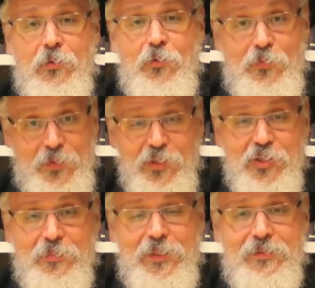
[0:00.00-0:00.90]
le vrai
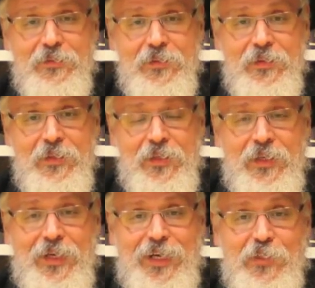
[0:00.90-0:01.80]
Shabbat,
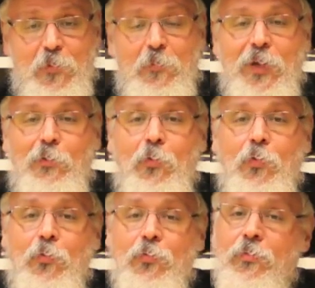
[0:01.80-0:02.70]
à ce moment-là, on,
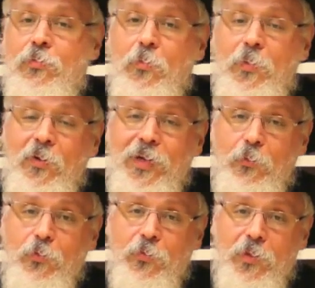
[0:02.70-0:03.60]
on comprend la
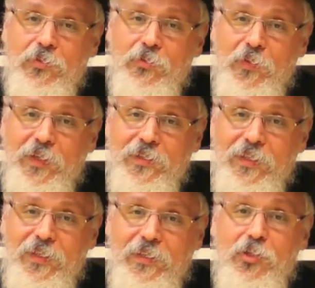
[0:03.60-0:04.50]
redondance du
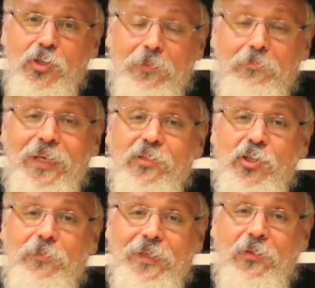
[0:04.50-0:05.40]
verset qui dit Shabbat,
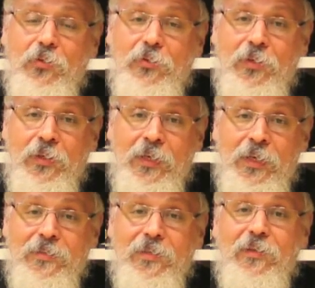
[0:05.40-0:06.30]
Shabbaton.
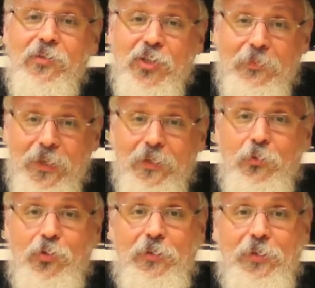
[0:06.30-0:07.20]
C'est un Shabbat
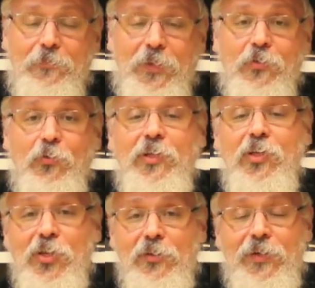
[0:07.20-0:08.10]
de Shabbat, parce que
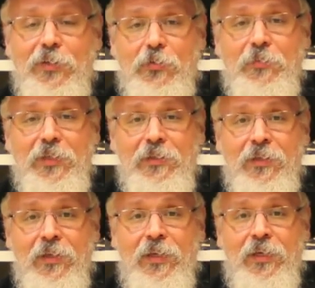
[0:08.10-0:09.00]
déjà dans la
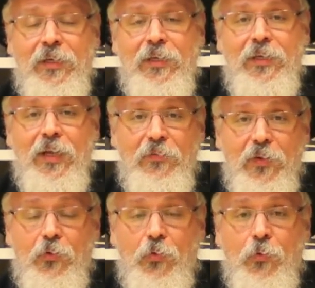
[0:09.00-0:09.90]
semaine, il a
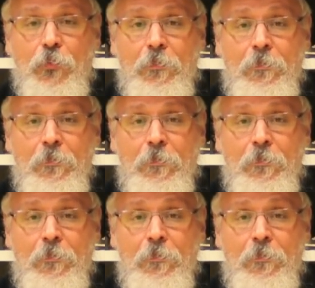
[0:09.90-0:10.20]
vécu